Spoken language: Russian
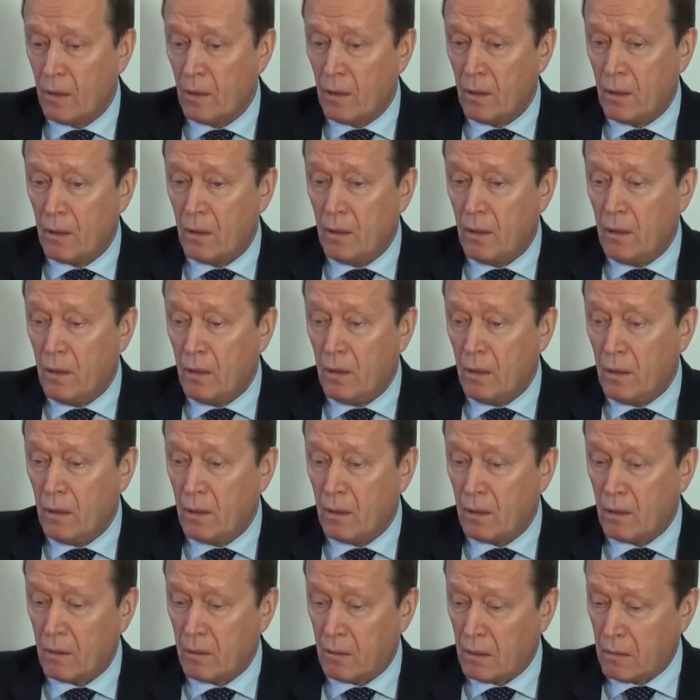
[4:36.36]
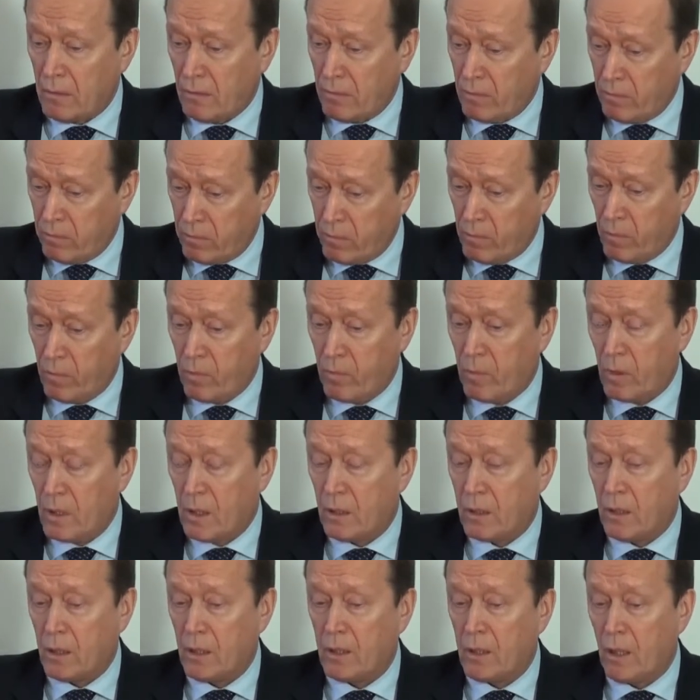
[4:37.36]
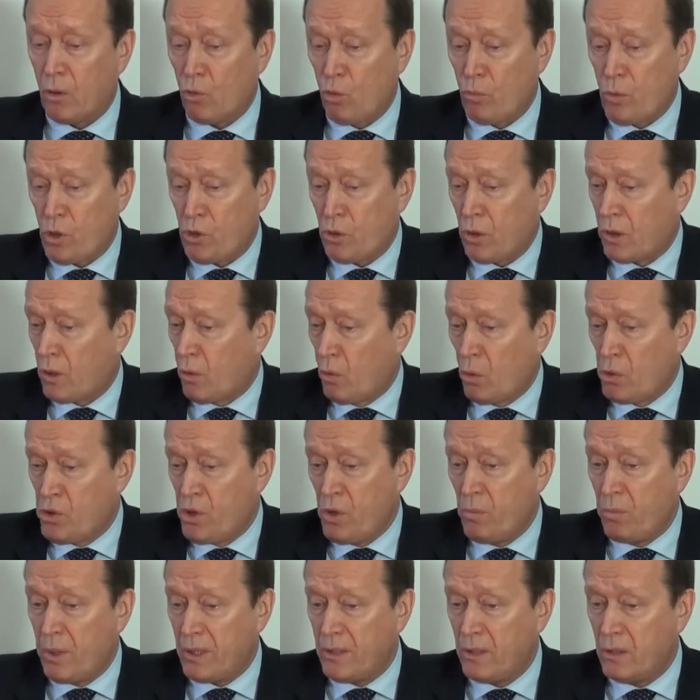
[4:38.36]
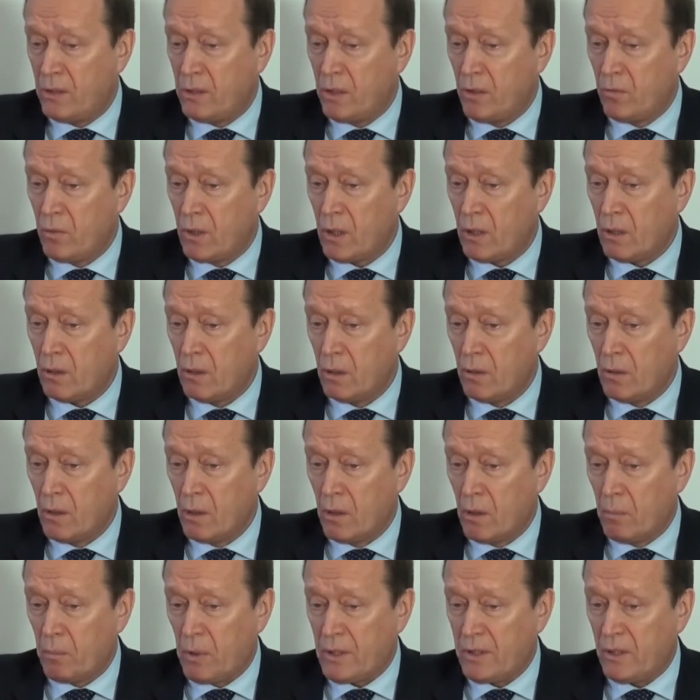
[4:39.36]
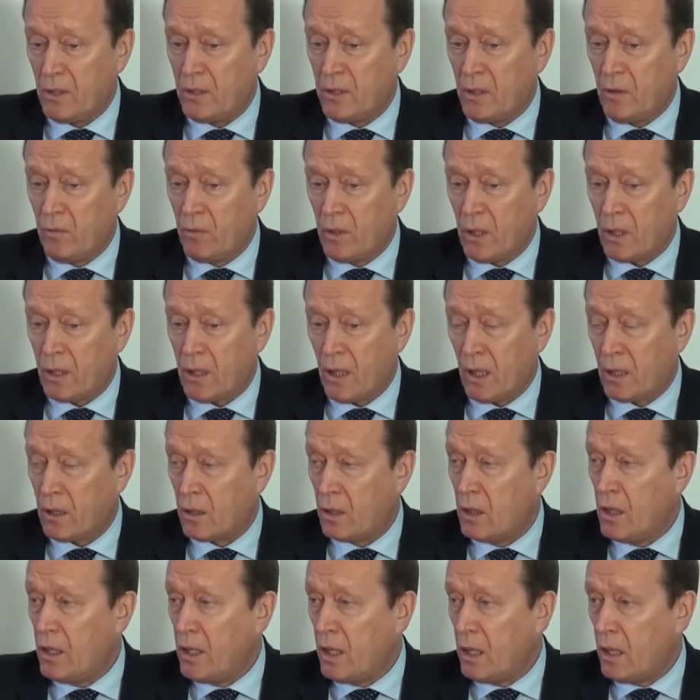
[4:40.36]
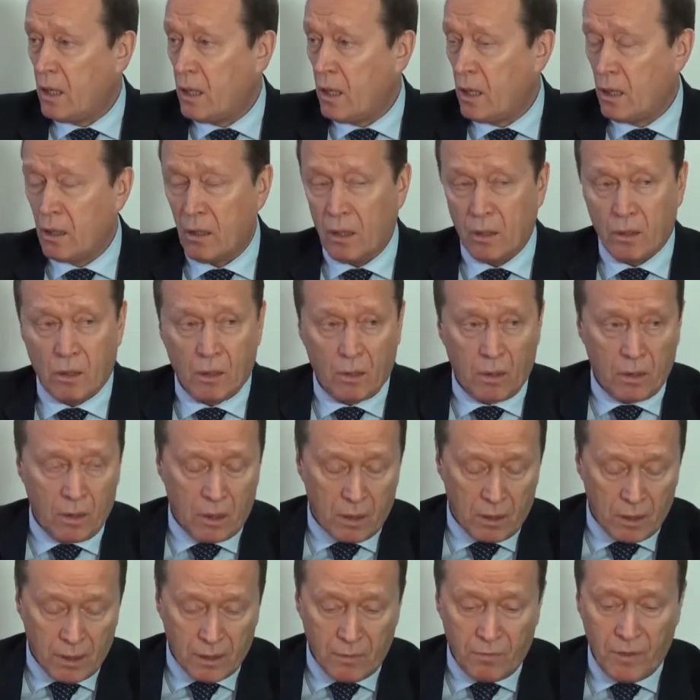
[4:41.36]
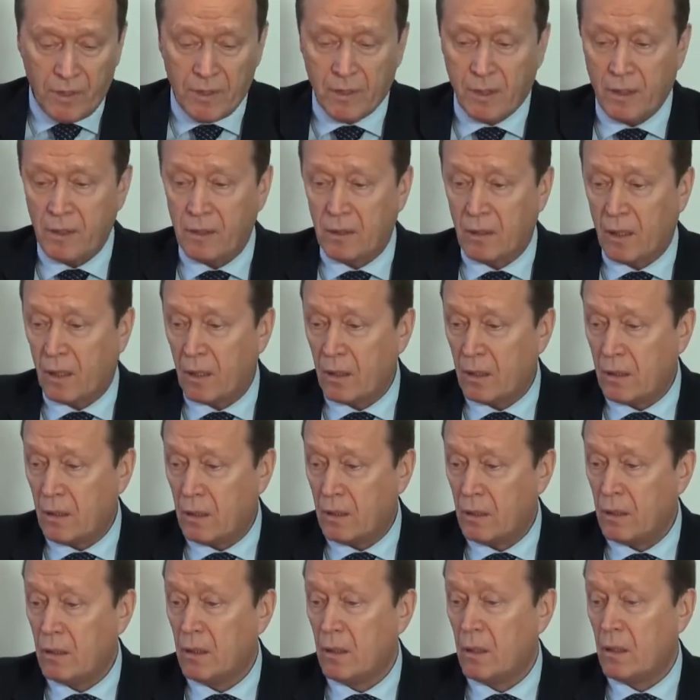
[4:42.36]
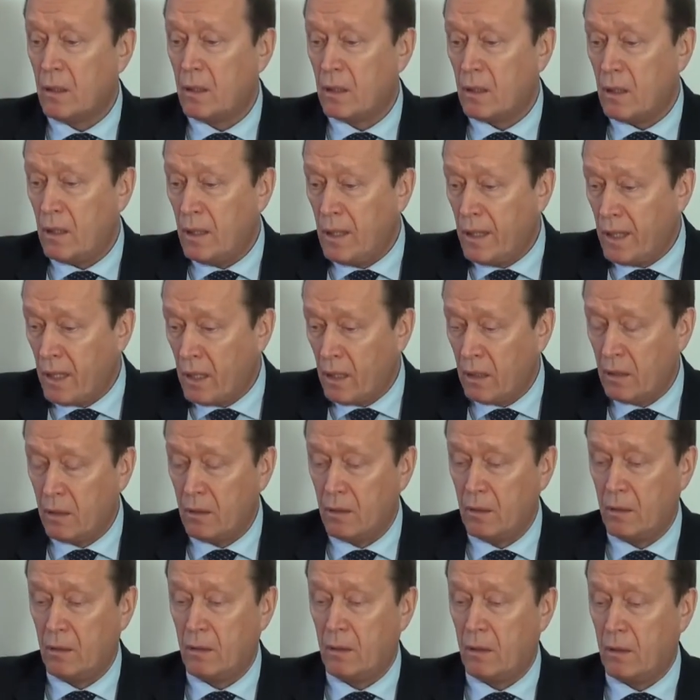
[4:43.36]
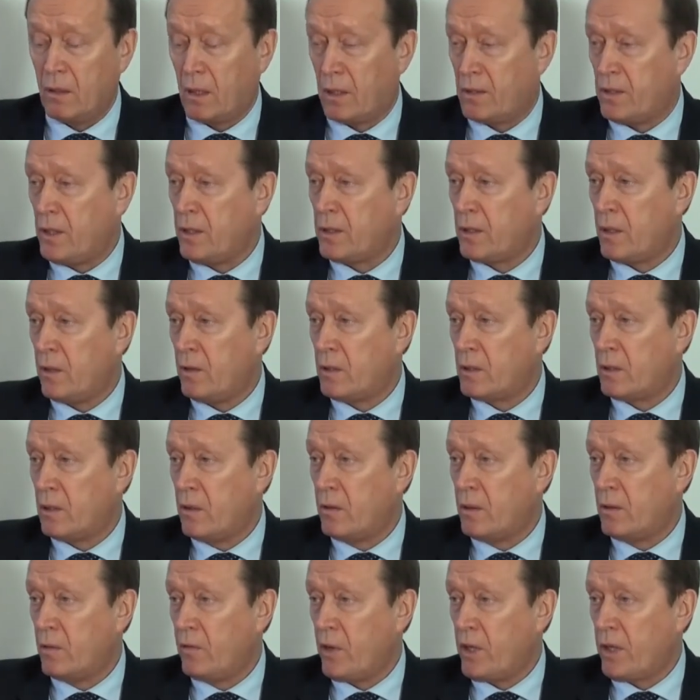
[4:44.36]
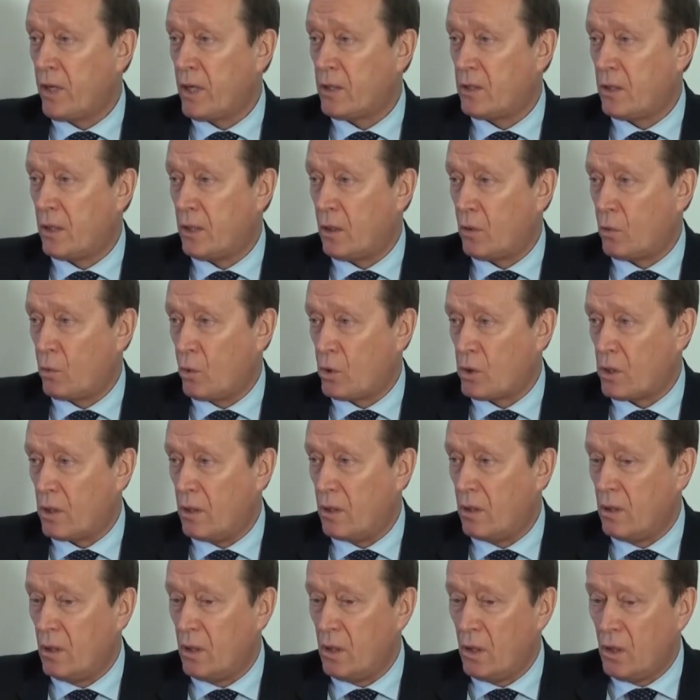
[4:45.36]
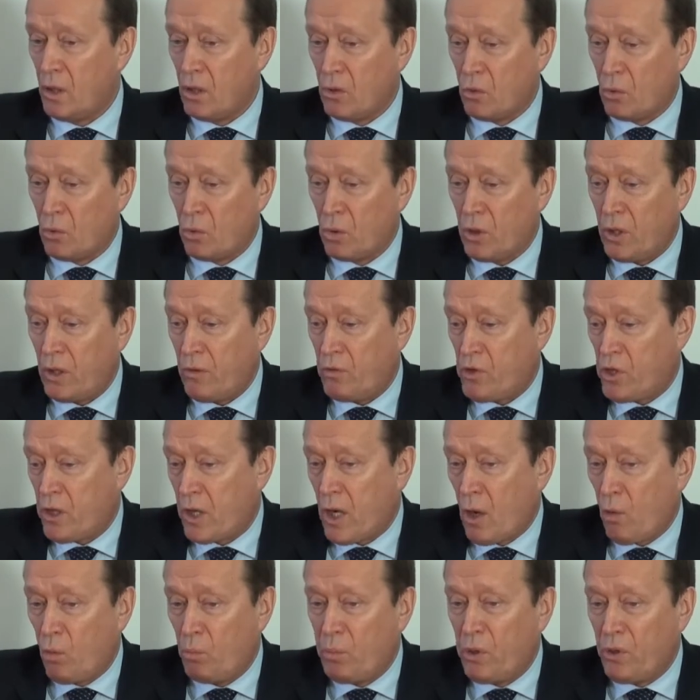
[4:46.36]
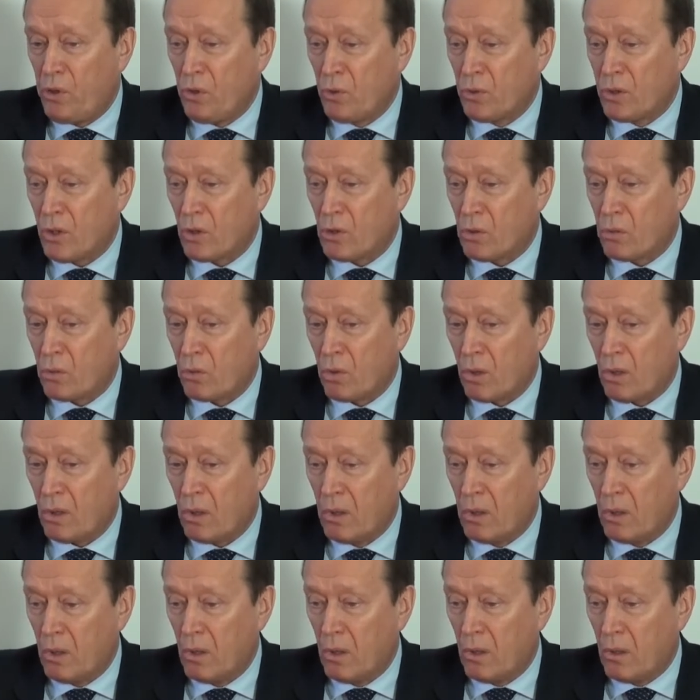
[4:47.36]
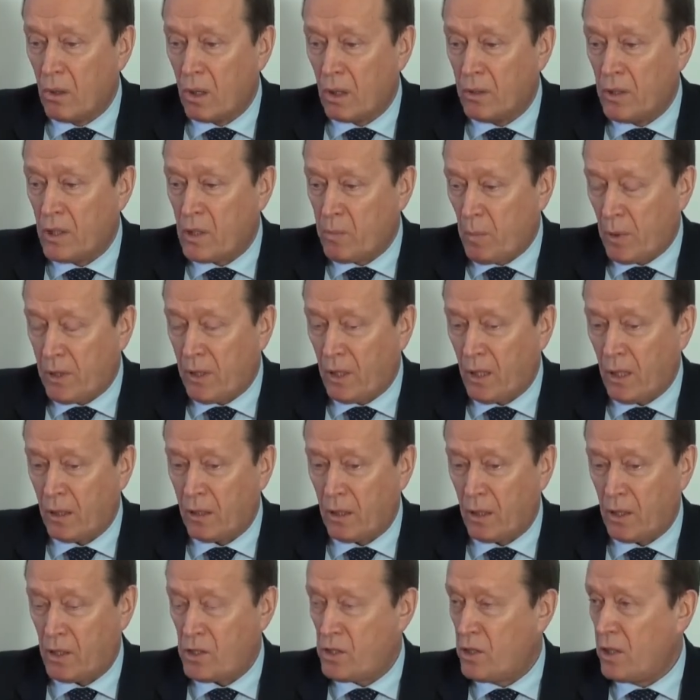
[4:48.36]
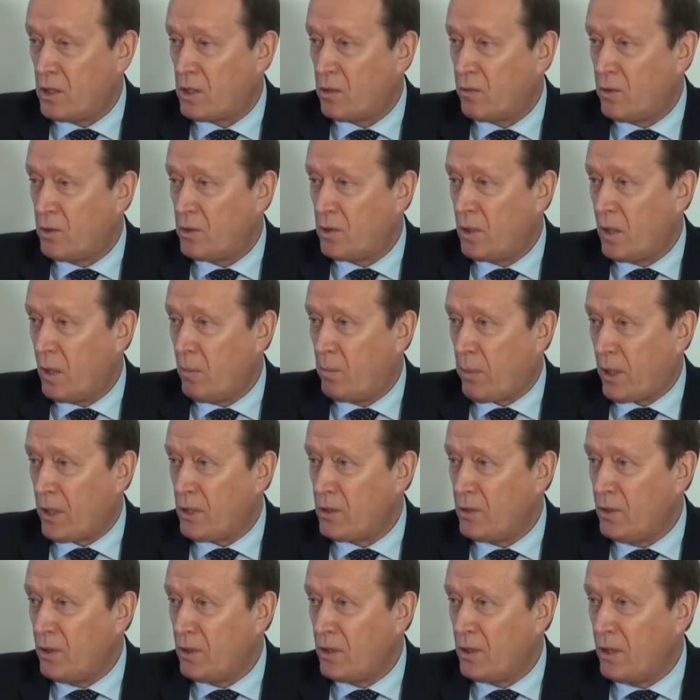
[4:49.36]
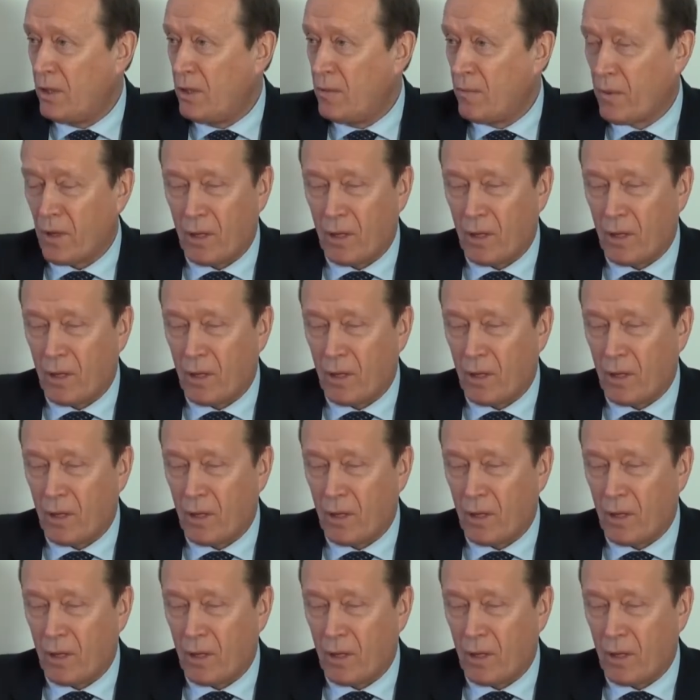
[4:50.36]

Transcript: И э, я думаю, что это очень позитивно. Позитивно как для латвийской стороны, для Российской Федерации это тоже. Ну и вчера я убедился, что несмотря на рождественские праздники,